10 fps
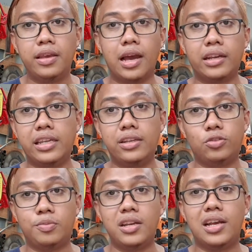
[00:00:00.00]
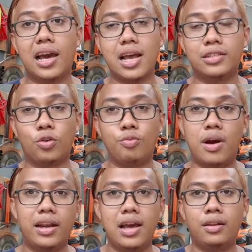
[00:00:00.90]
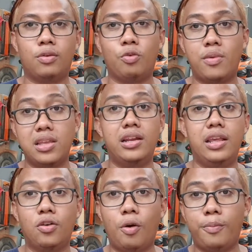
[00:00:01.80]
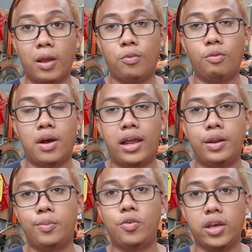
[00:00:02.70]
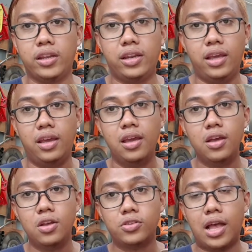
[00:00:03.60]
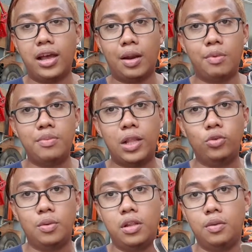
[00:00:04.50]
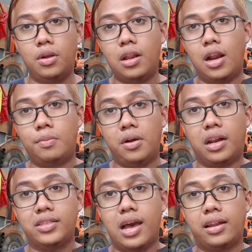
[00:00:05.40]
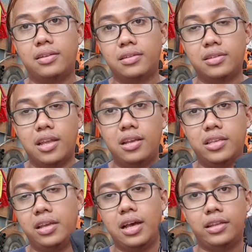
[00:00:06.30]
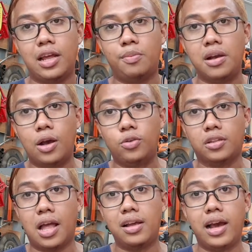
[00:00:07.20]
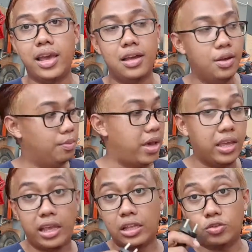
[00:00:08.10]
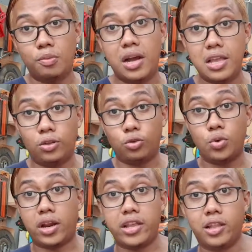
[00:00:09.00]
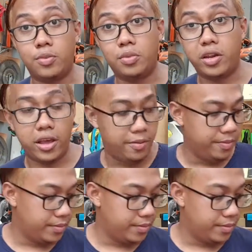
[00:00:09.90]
yang di, cuma di garasi rumah dan rumahnya di komplek perumahan ya mungkin ini sangat membantu teman-teman dalam pekerjaan jadi sehingga tidak mengganggu tetangga ya baik kita coba aja untuk suaranya teman-teman ya